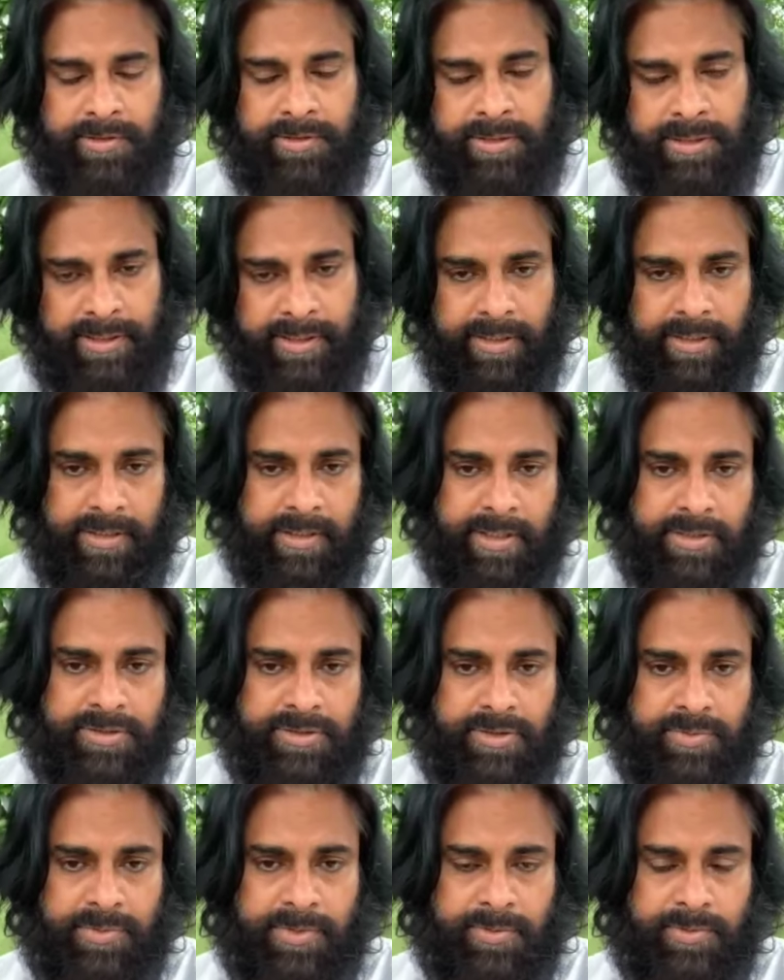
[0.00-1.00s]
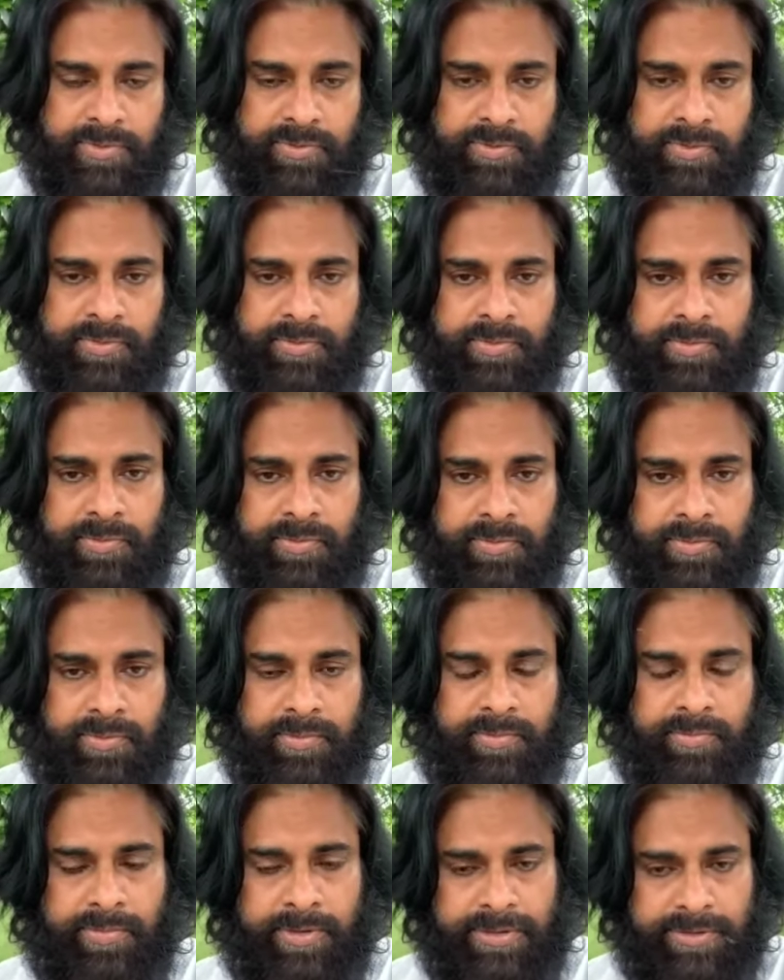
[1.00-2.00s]
తెలంగాణ రాష్ట్ర ప్రభుత్వం
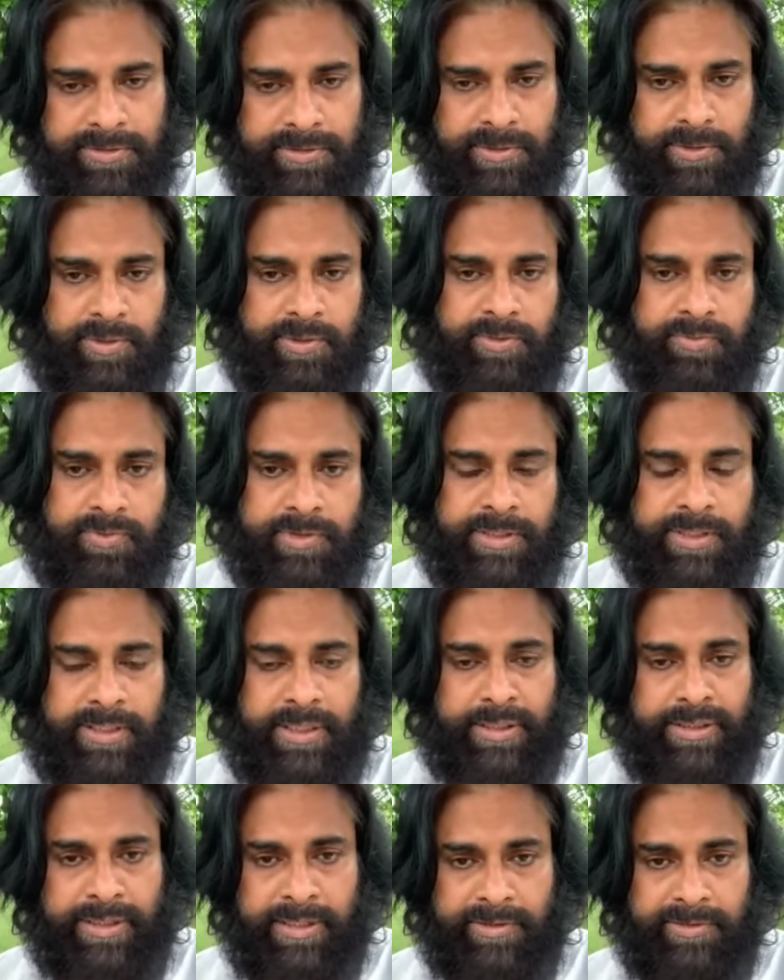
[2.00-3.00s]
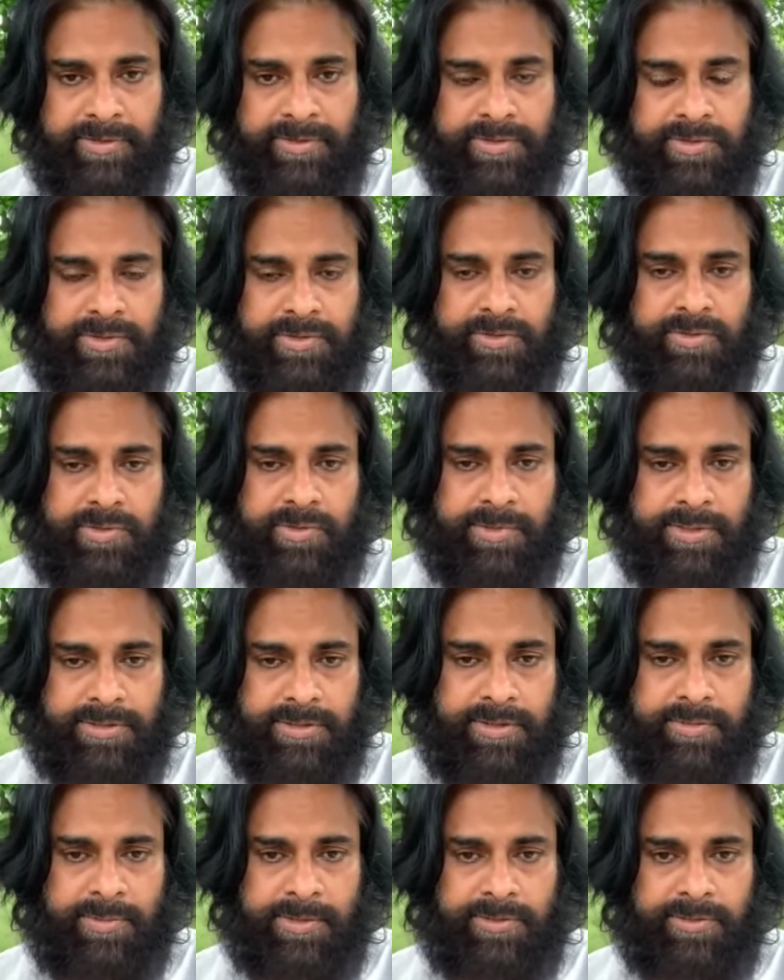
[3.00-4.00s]
పరిస్థితులు వీటన్నిటిని అర్థం చేసుకొని
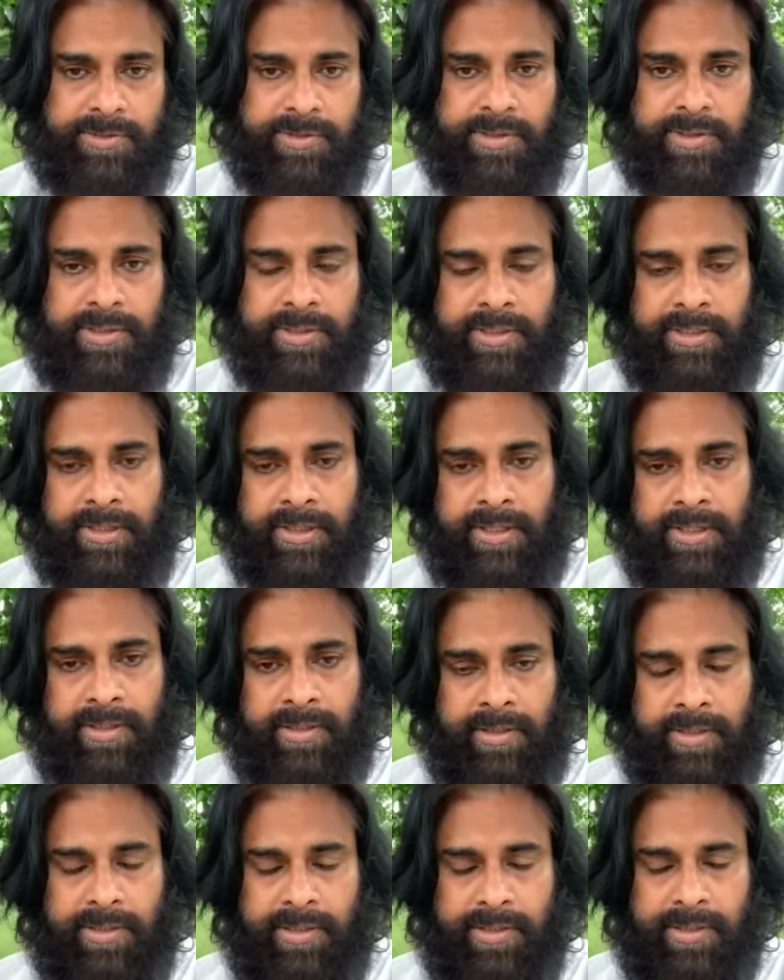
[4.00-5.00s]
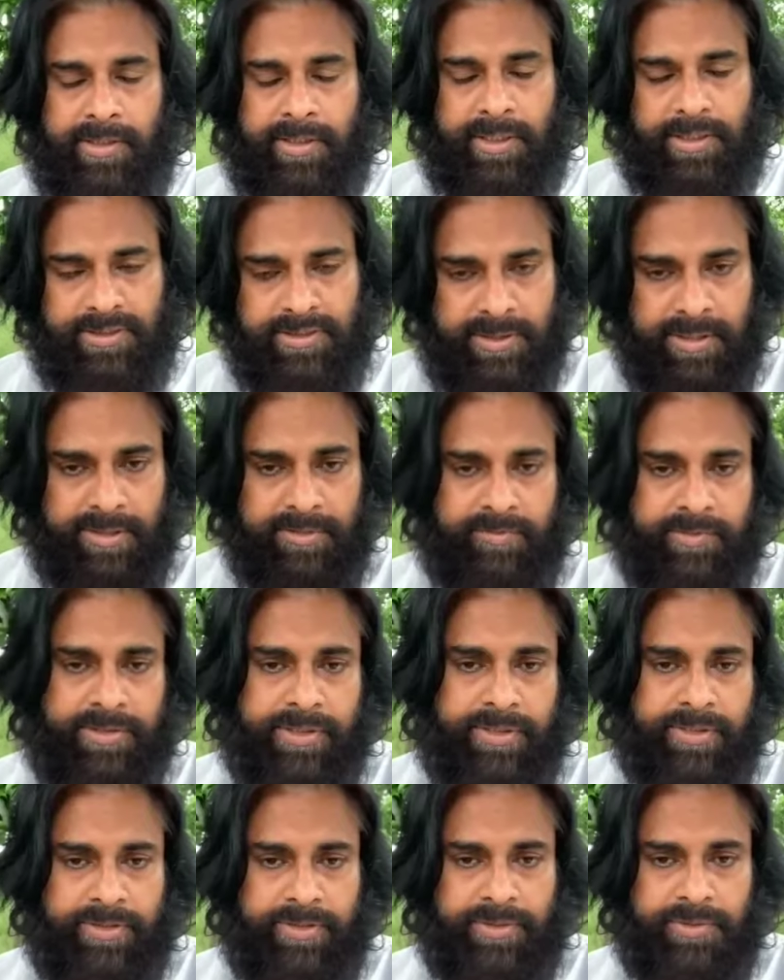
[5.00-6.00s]
ప్రజలు పడుతున్న కష్టాలను
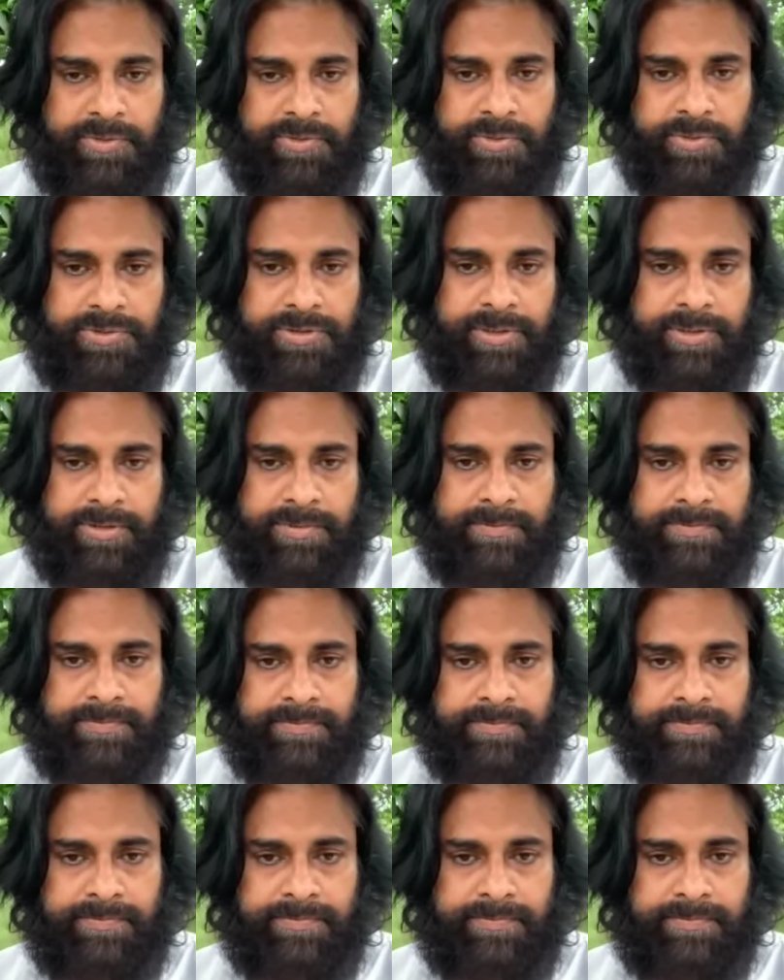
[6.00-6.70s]
వీటన్నిటిని చూసి